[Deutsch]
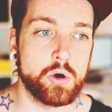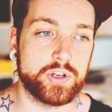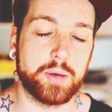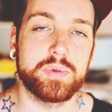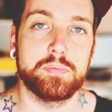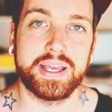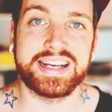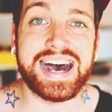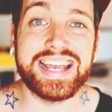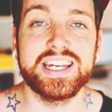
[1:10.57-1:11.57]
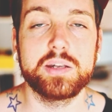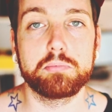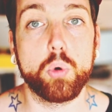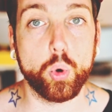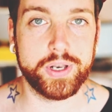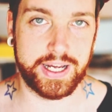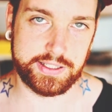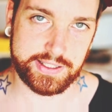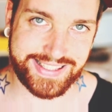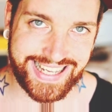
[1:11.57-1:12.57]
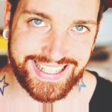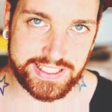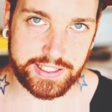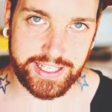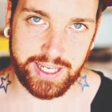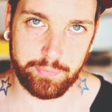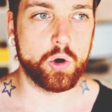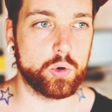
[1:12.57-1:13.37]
und habe dem Becken einen Monat Monat Zeit gegeben.